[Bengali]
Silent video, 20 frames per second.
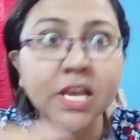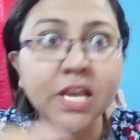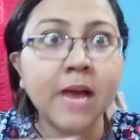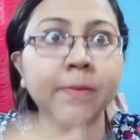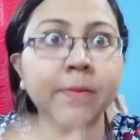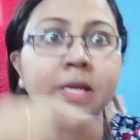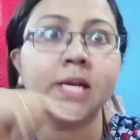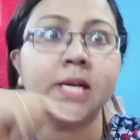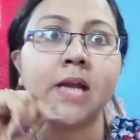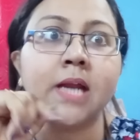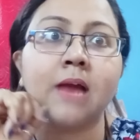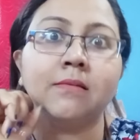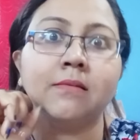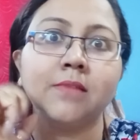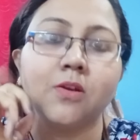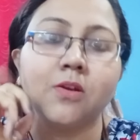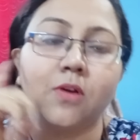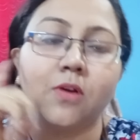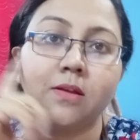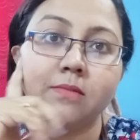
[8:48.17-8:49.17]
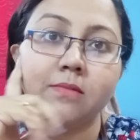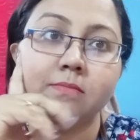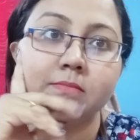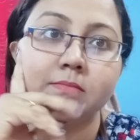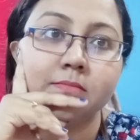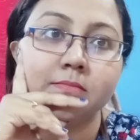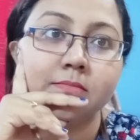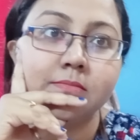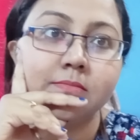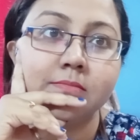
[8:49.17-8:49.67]
আমাকে ডাকতে হয়
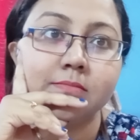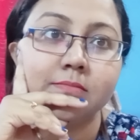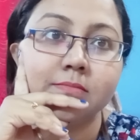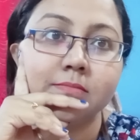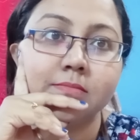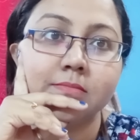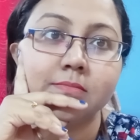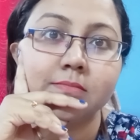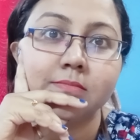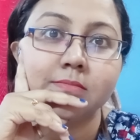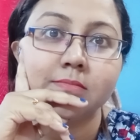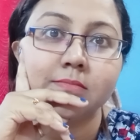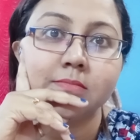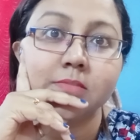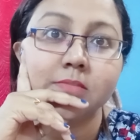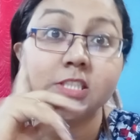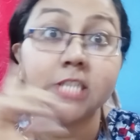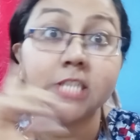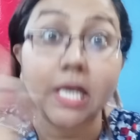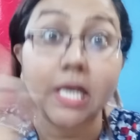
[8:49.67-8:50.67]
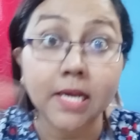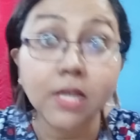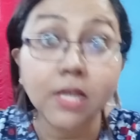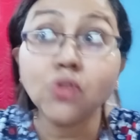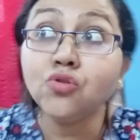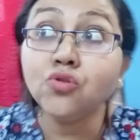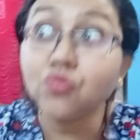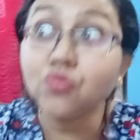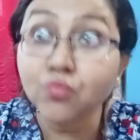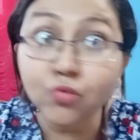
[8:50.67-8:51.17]
যাকে
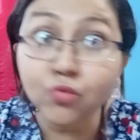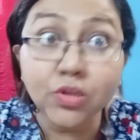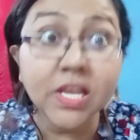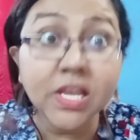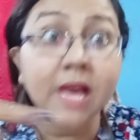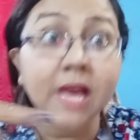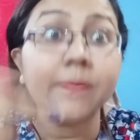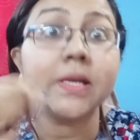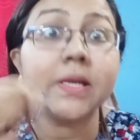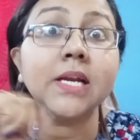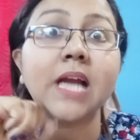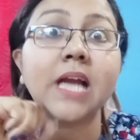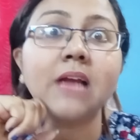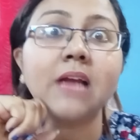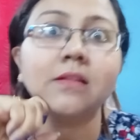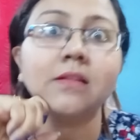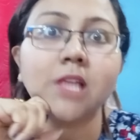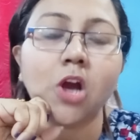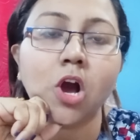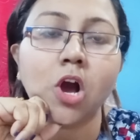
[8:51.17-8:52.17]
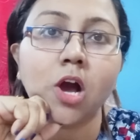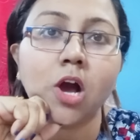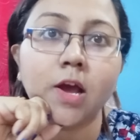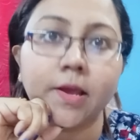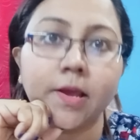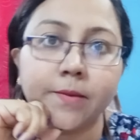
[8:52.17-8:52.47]
চুমু দিয়ে আমাকে ডাকতে হয়